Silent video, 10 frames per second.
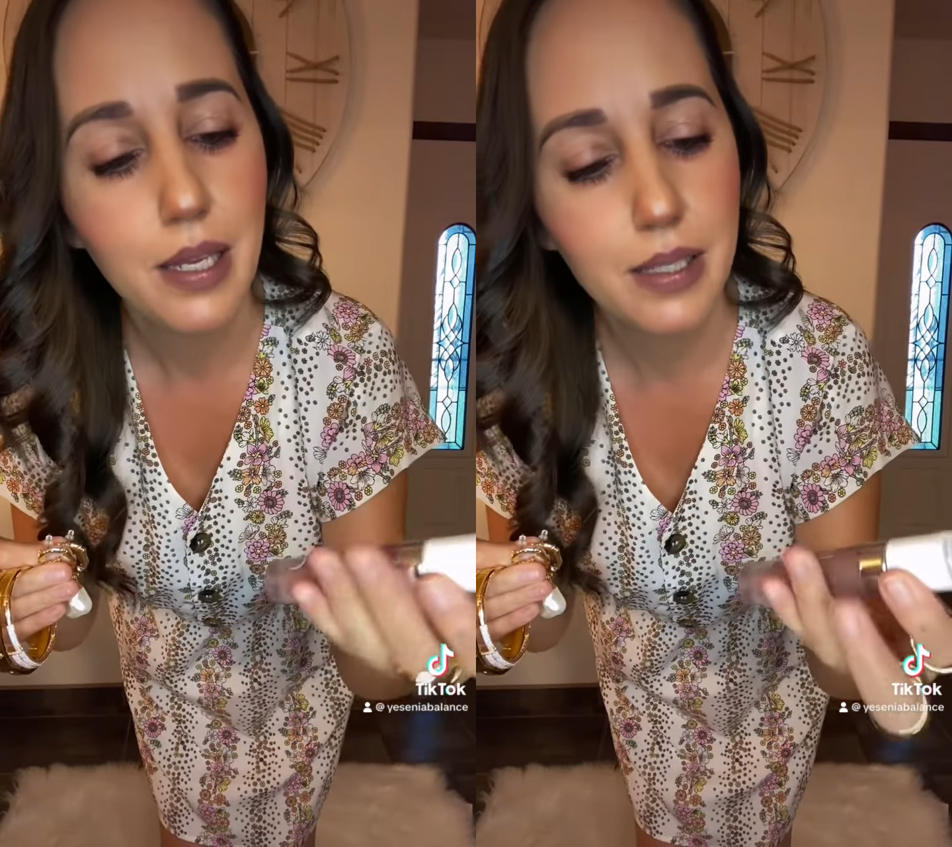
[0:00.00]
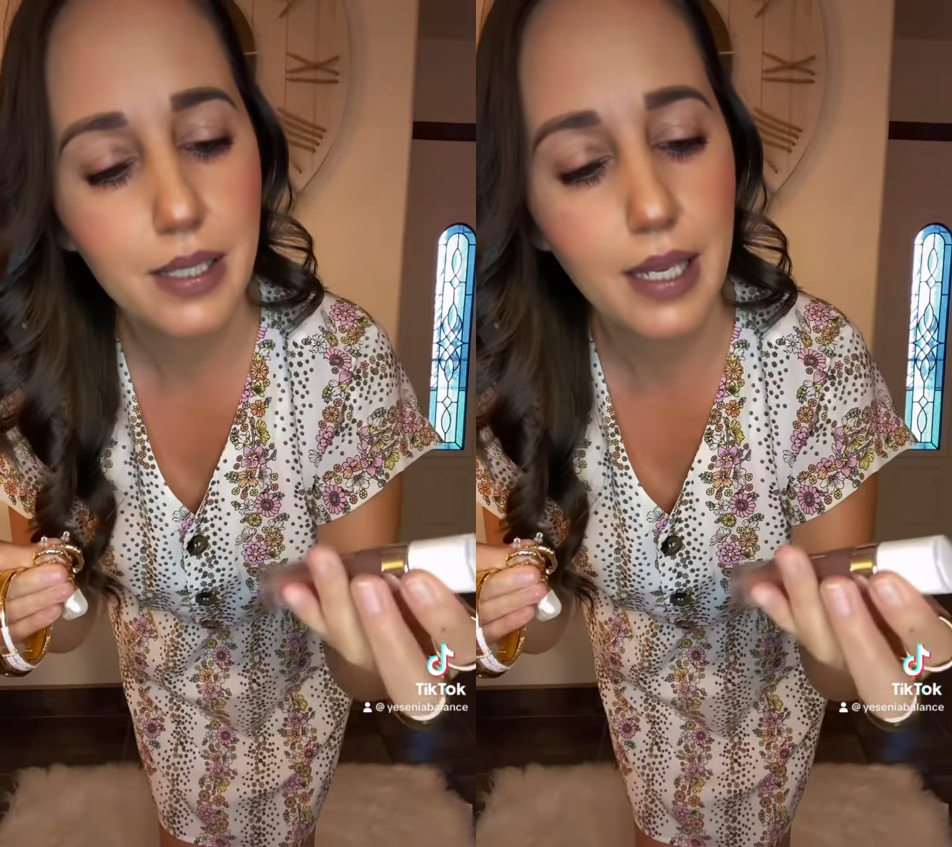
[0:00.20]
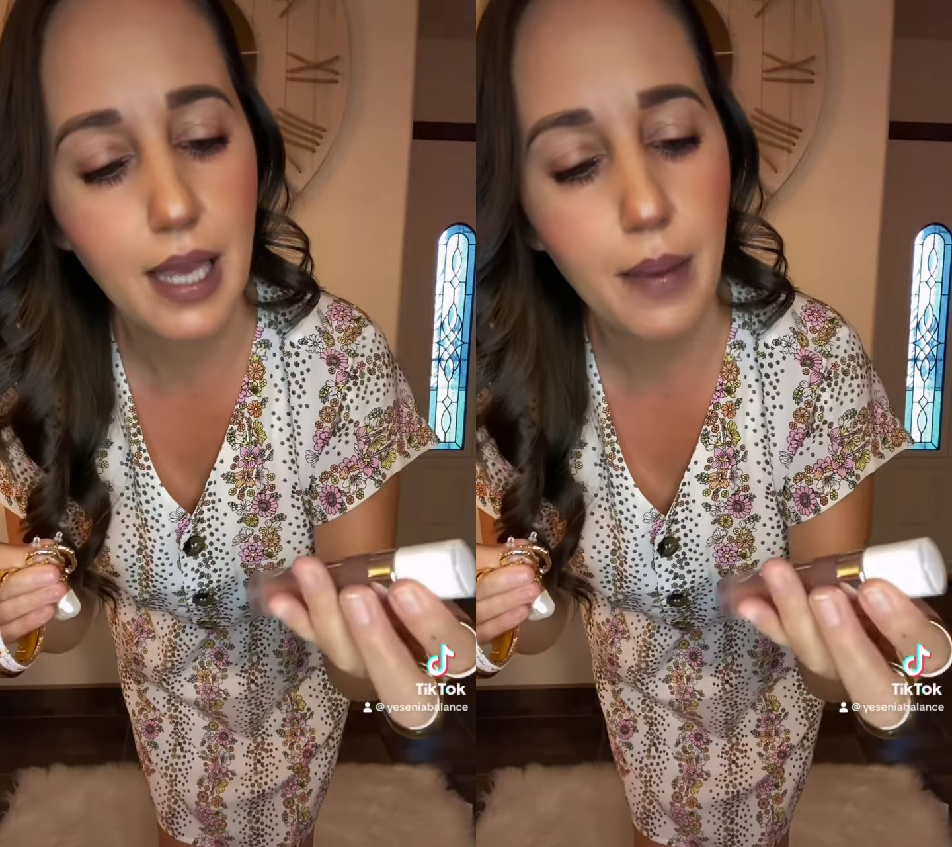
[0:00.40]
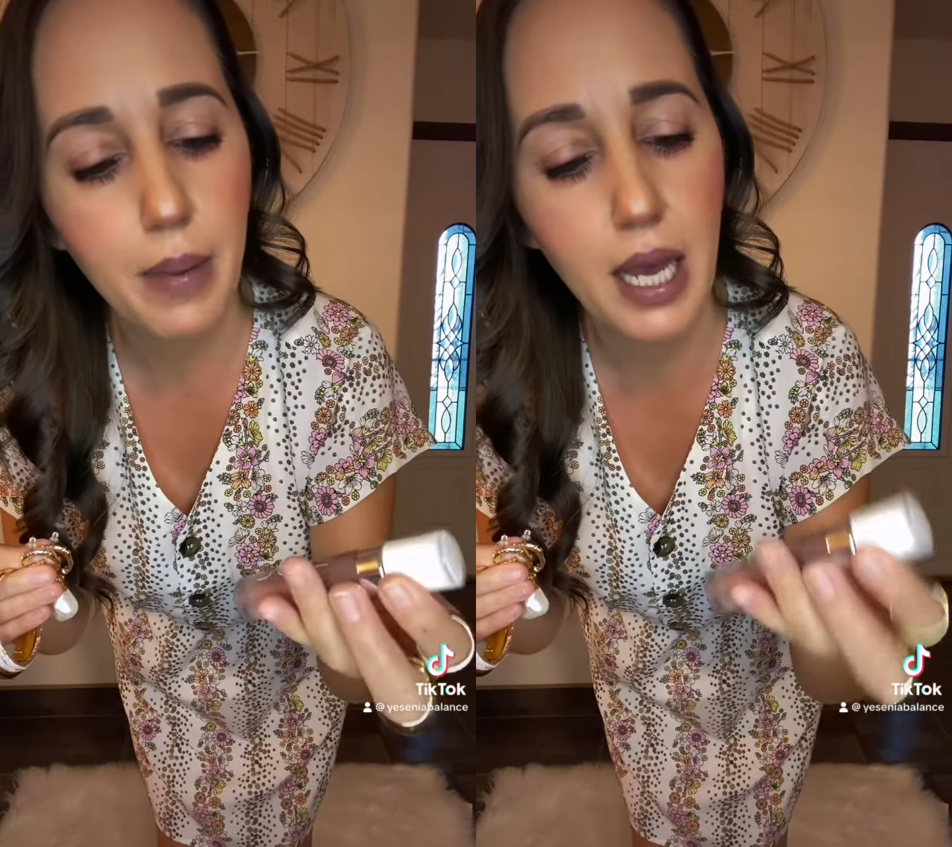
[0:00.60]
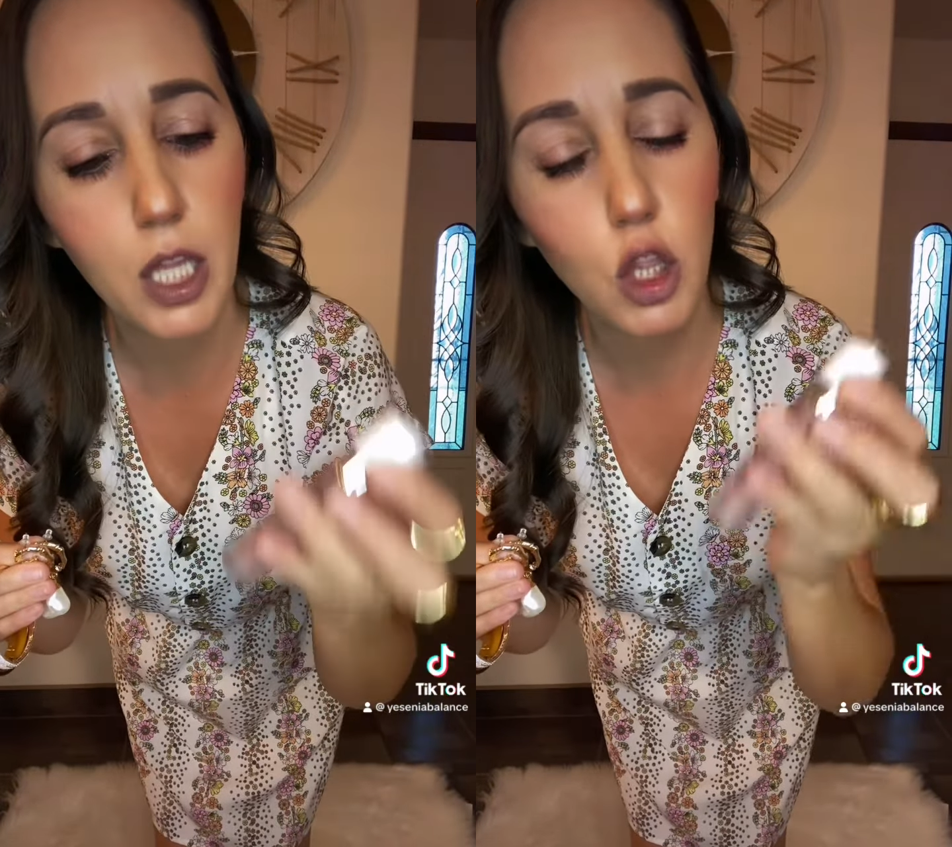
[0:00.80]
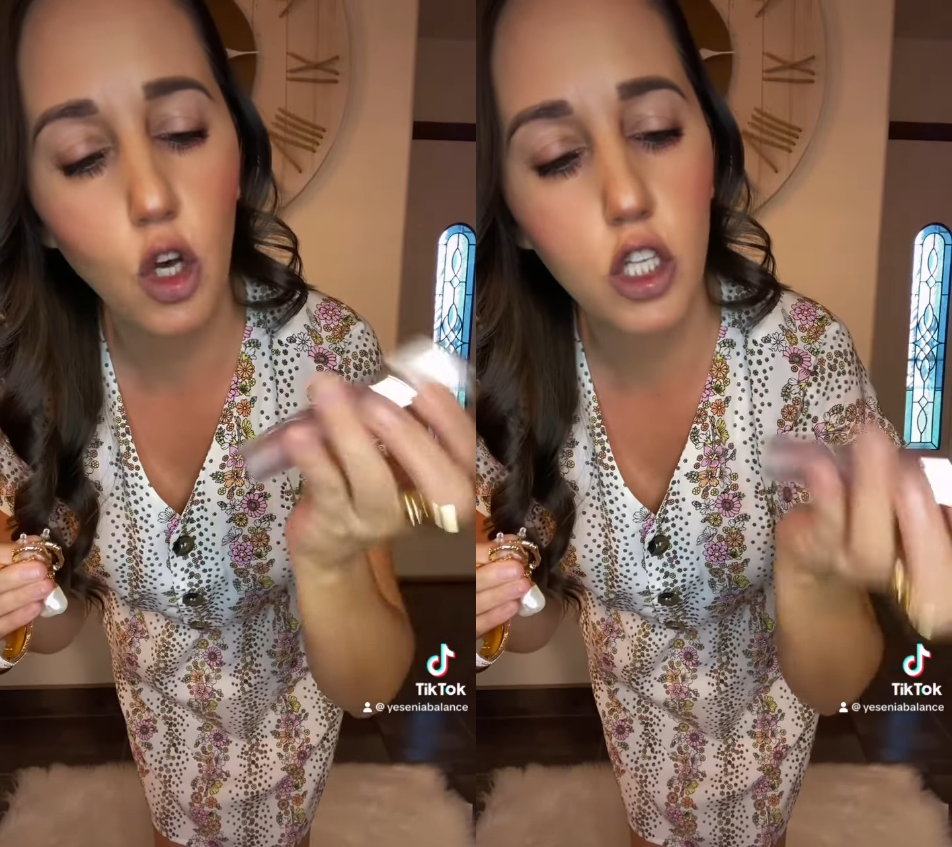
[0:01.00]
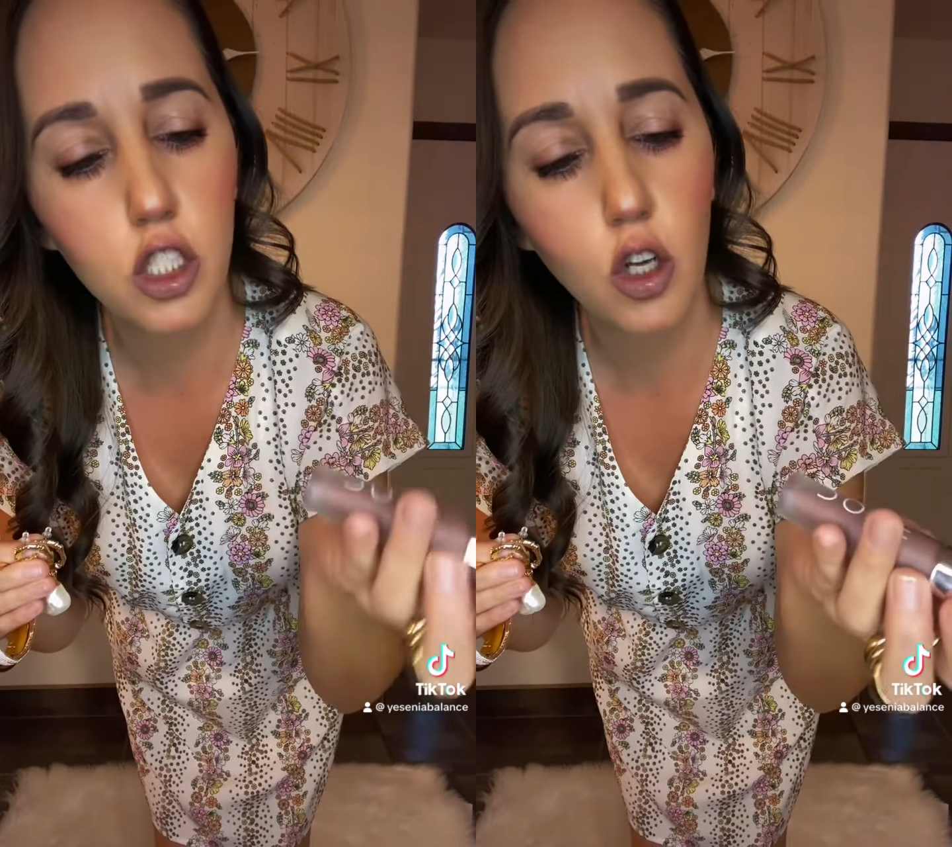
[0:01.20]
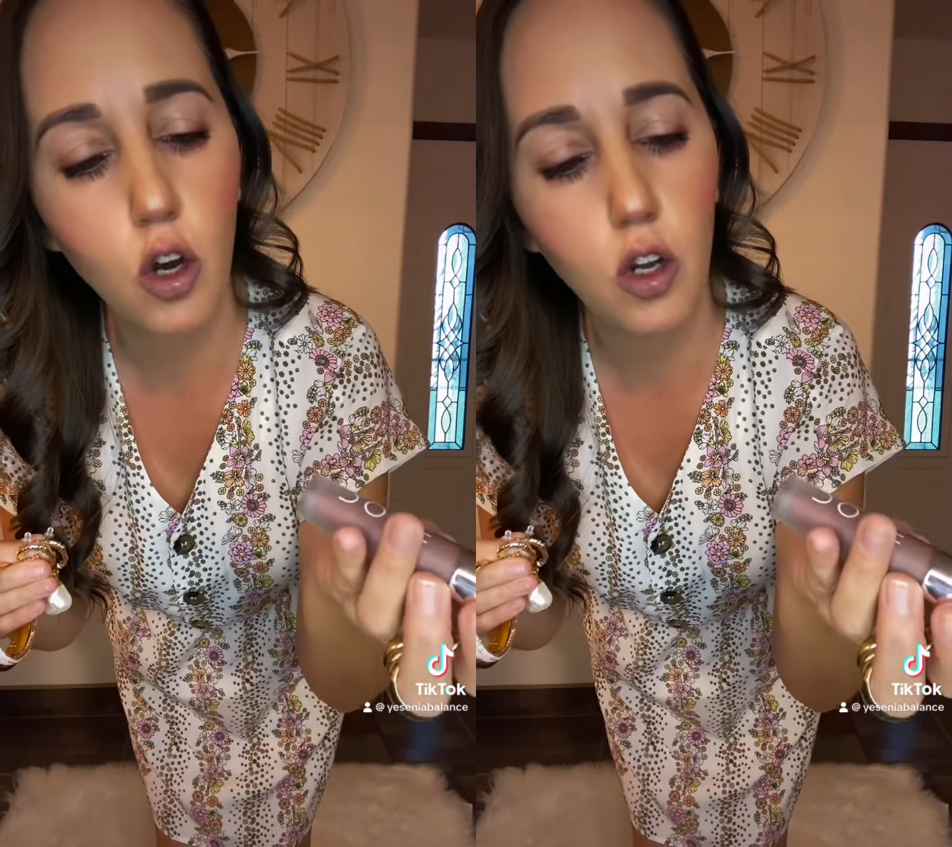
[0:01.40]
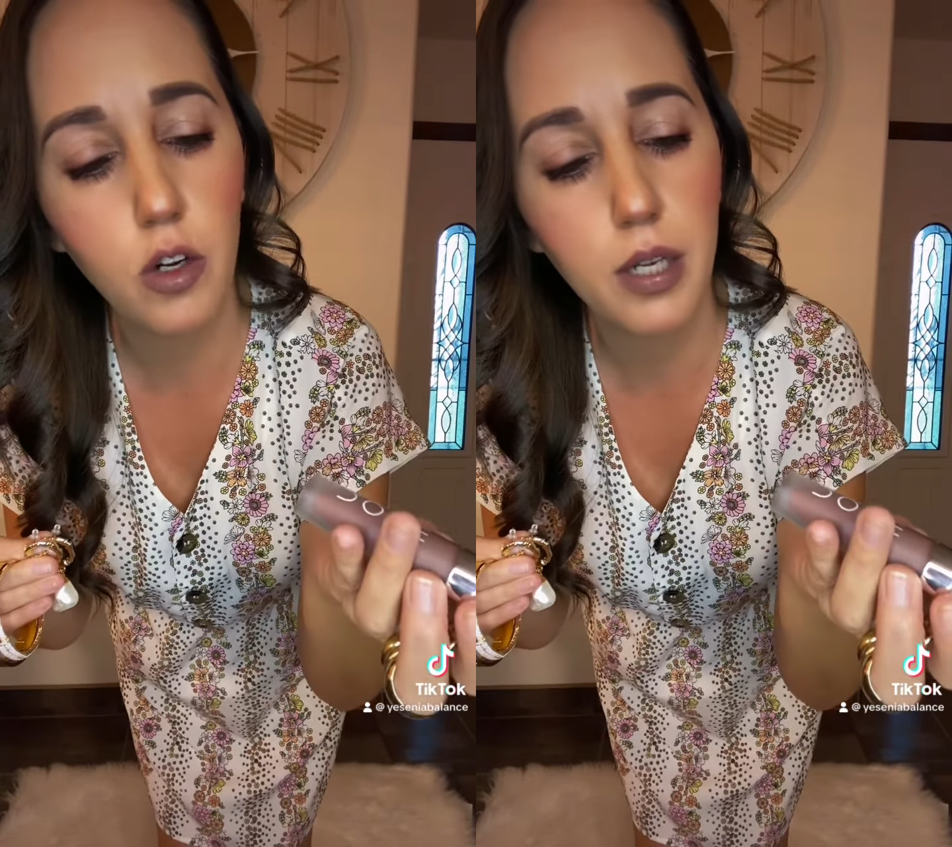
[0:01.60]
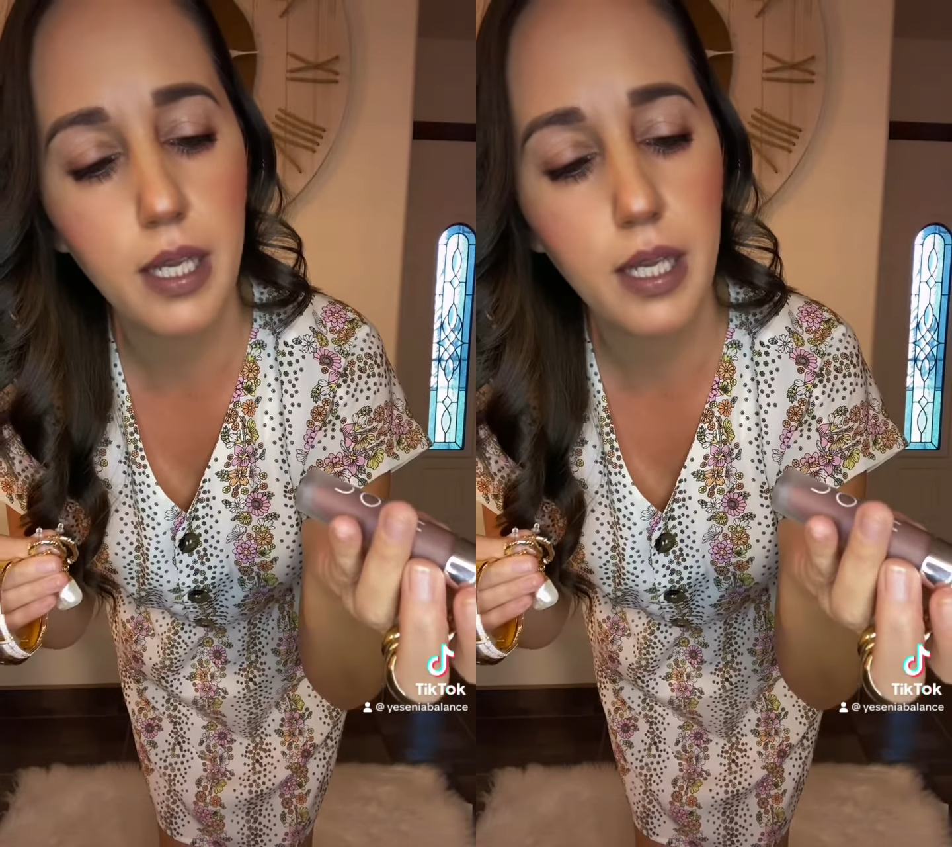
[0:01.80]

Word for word: Se llama Dos Color